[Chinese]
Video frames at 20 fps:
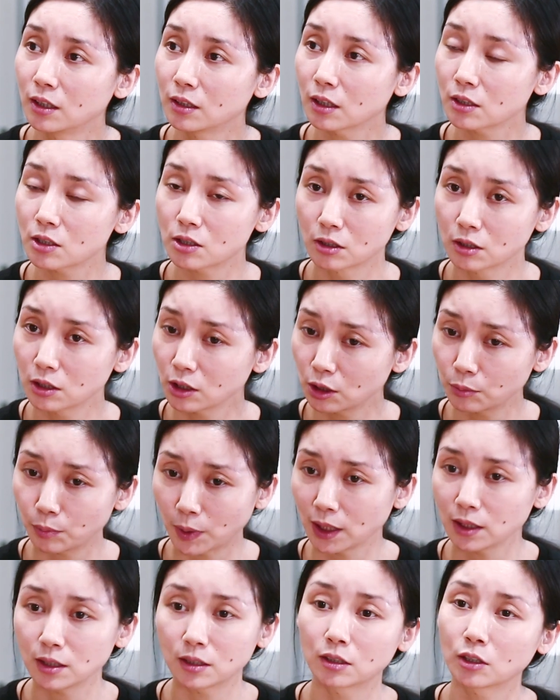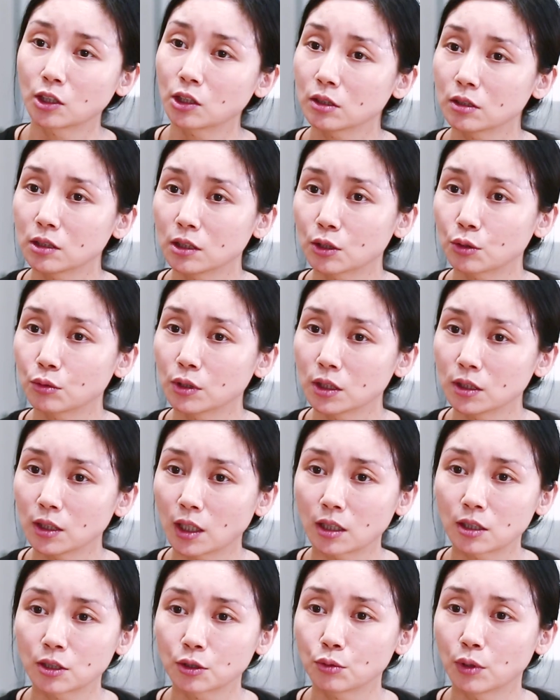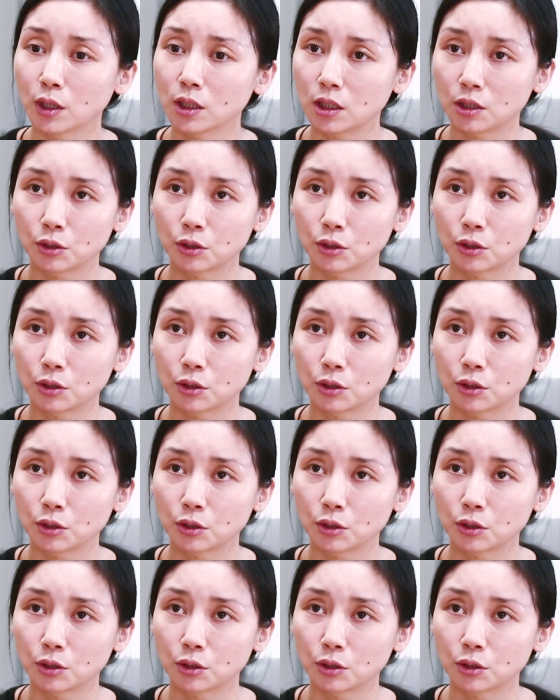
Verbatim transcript: 它整个是把你的世界观、价值观，